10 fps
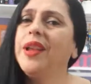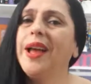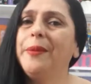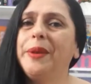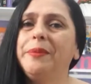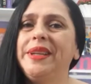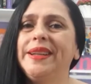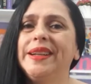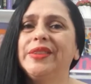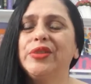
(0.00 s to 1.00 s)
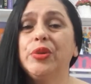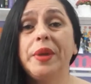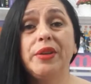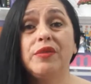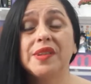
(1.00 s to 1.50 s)
Olá, minha amiga, tudo
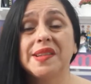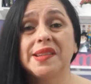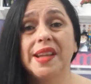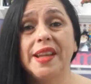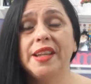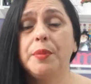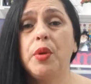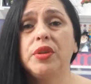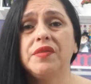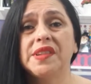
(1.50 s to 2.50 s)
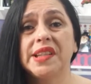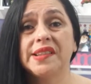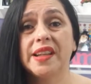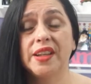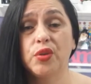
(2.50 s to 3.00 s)
bem com você? Que bom que você
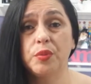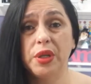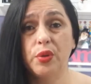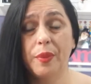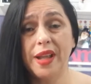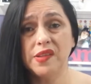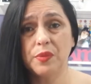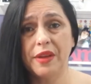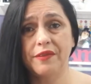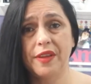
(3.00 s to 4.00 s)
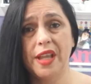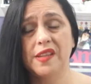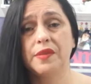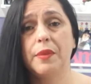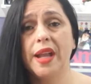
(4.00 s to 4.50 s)
está aqui comigo mais uma
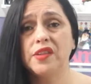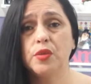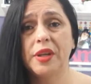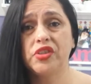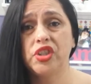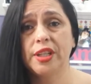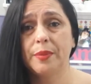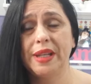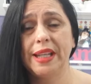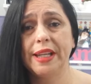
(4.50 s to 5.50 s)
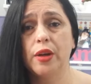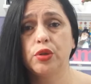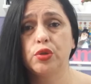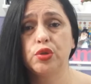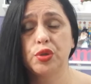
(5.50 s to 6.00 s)
vez, mais uma dica bem legal
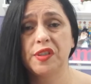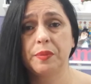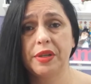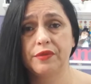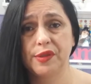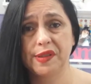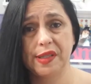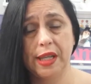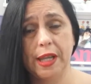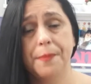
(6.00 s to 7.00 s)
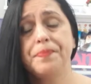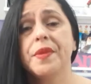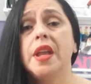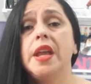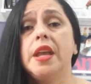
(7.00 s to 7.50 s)
que eu trouxe para você.
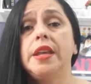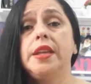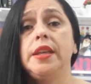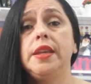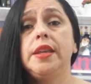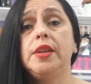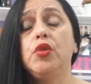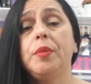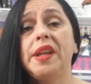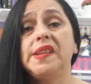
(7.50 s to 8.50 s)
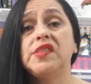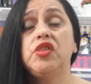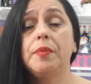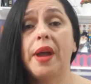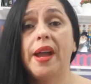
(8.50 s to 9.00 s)
E no mês
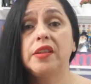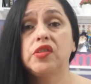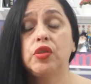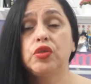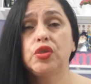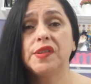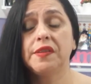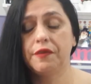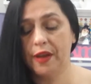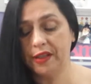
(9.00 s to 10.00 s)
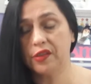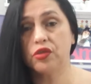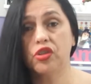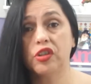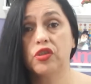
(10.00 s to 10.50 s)
de março eu trouxe várias
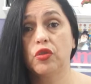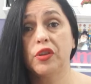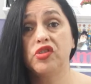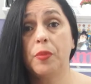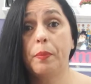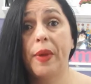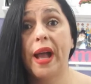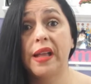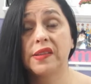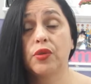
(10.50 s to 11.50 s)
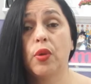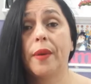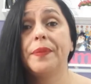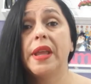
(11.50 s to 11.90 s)
sugestões de Páscoa,